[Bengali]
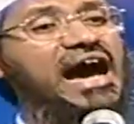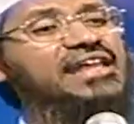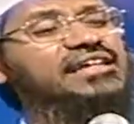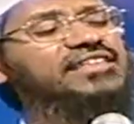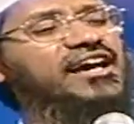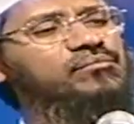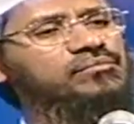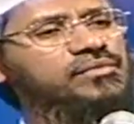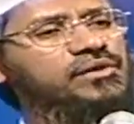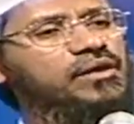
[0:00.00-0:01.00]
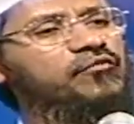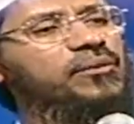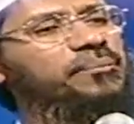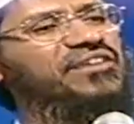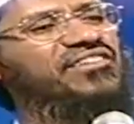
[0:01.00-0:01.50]
যে আর্য ধর্ম
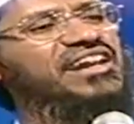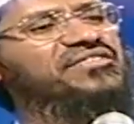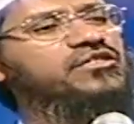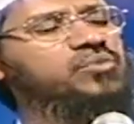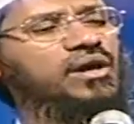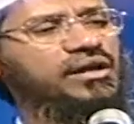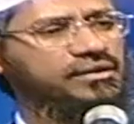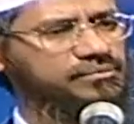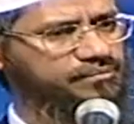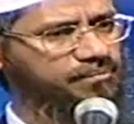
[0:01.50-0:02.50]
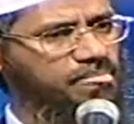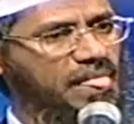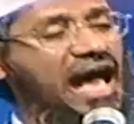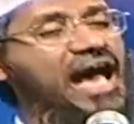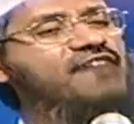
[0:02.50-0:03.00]
এই পৃথিবীতে প্রতিষ্ঠিত
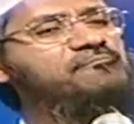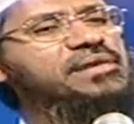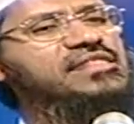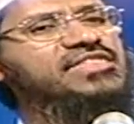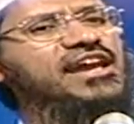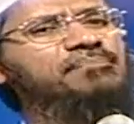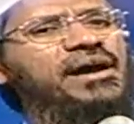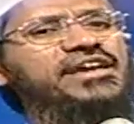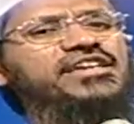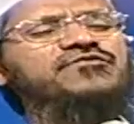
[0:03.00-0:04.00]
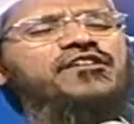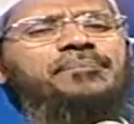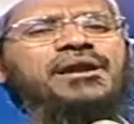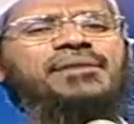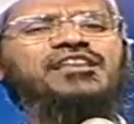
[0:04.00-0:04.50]
হবে এটা হবে ঈশ্বর
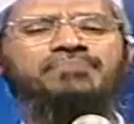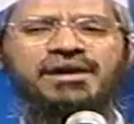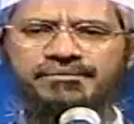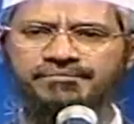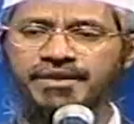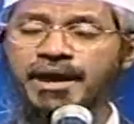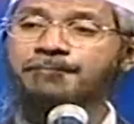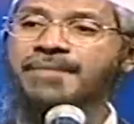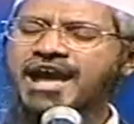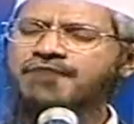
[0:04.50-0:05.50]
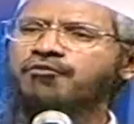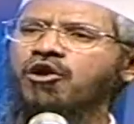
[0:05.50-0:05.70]
পরমাত্মার আদেশে আমার